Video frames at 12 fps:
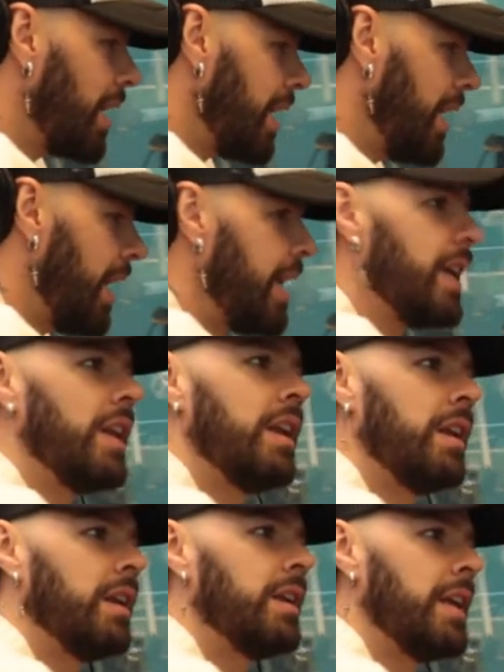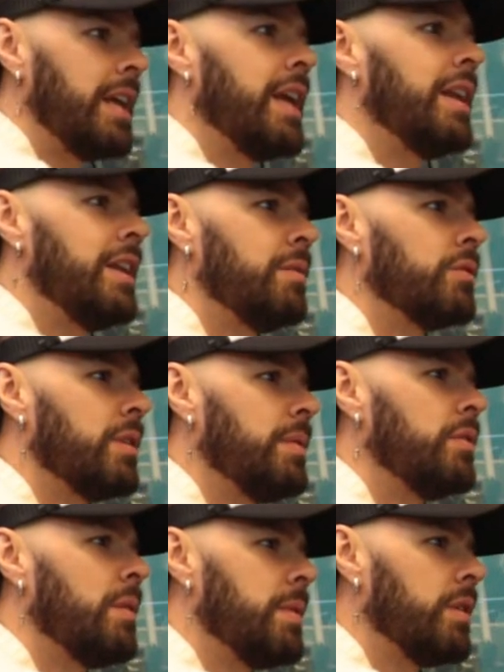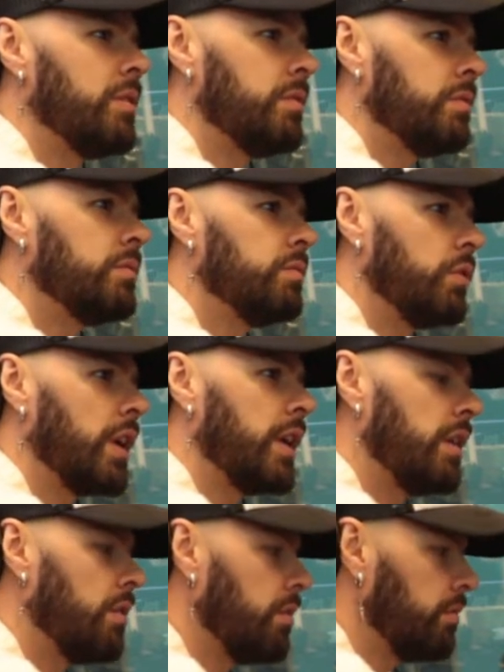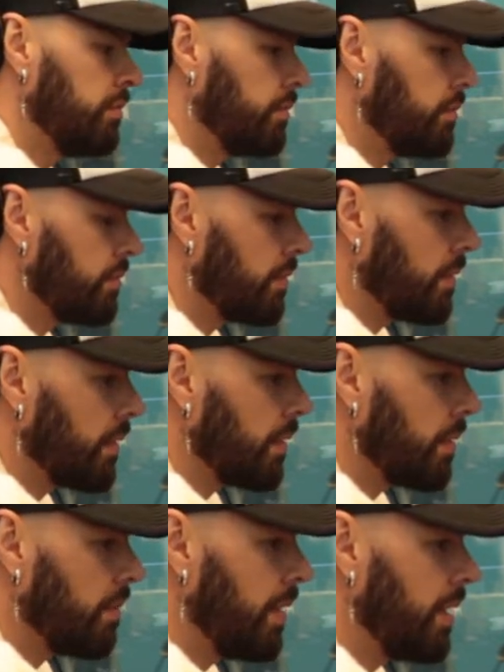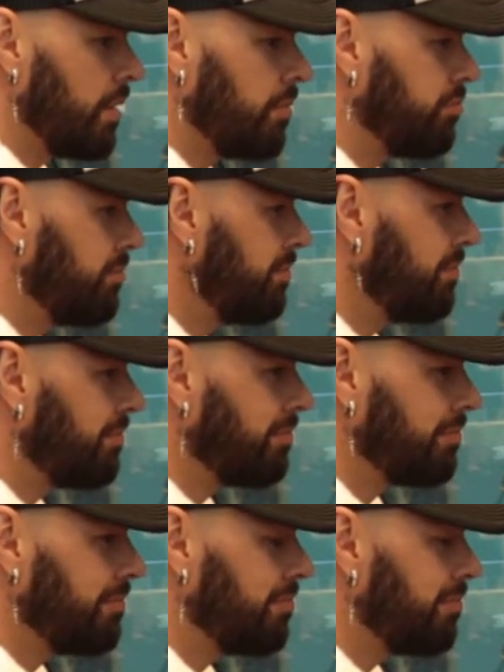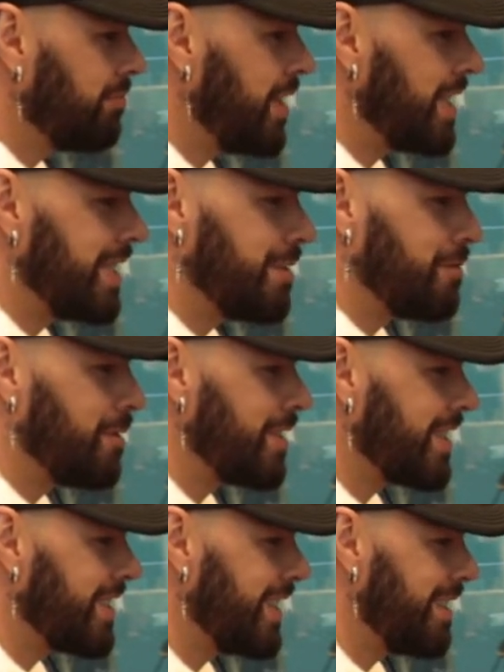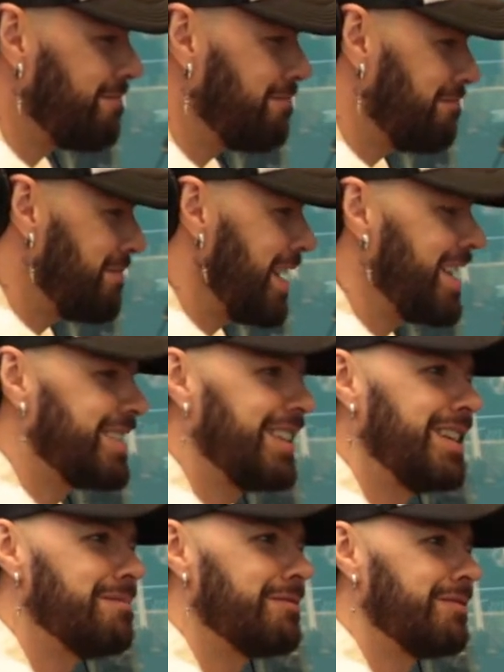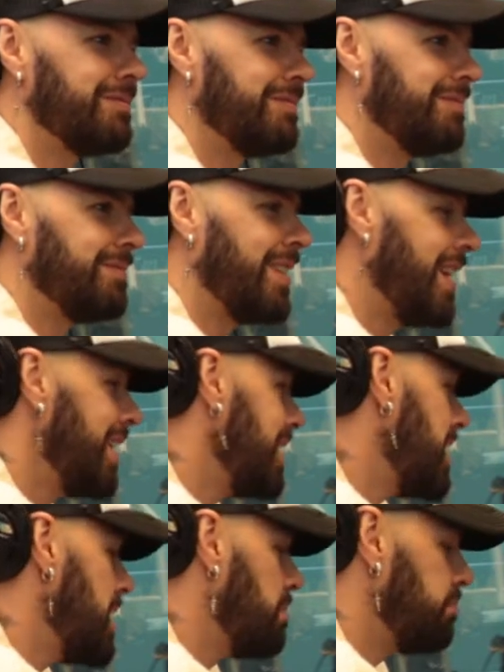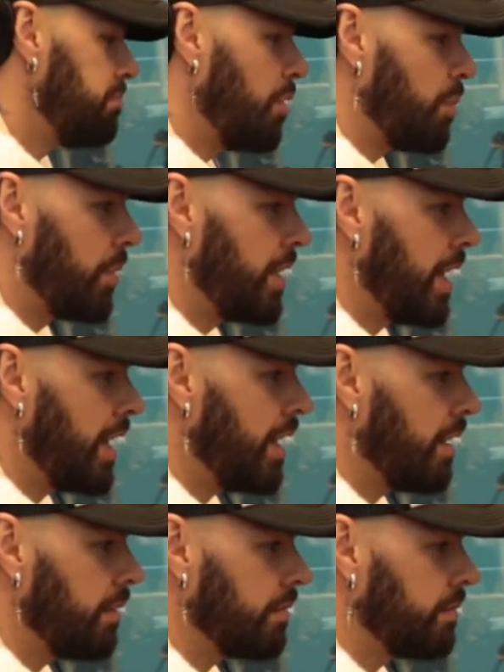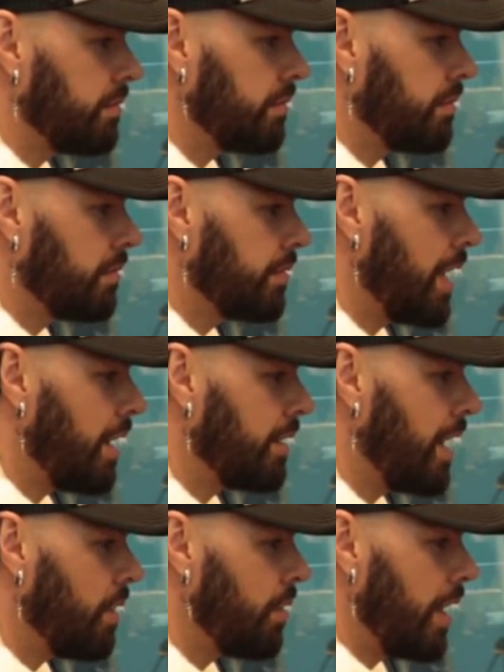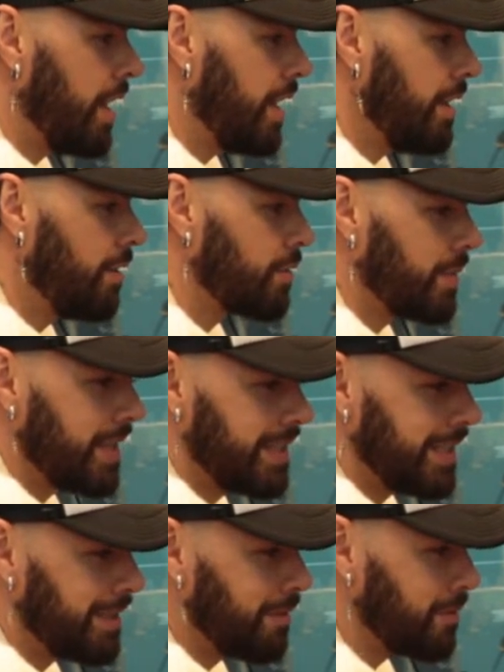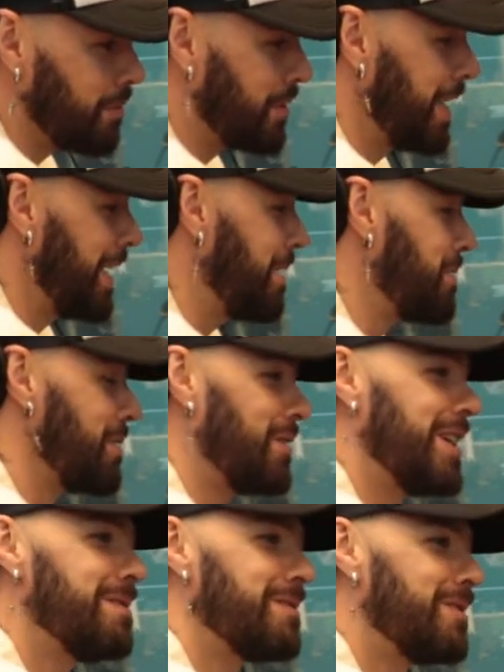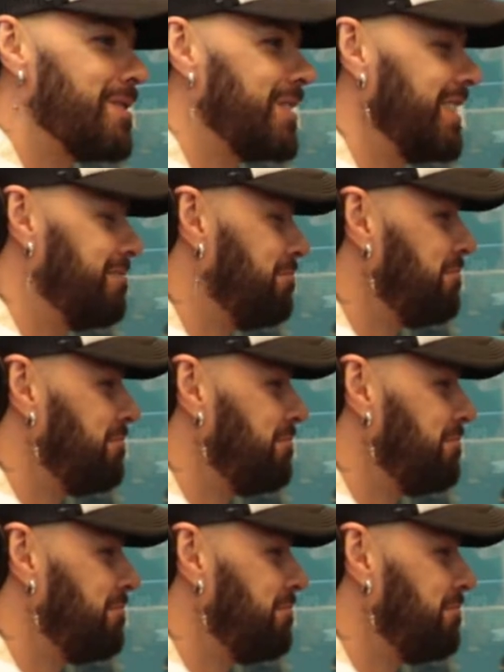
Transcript: leí, el, leí el libro también, un amigo muy querido me dijo, si tú no eres así, lee este libro. Y lo ponía ya, ya lo leí dos veces, lo escuché en audiolibro y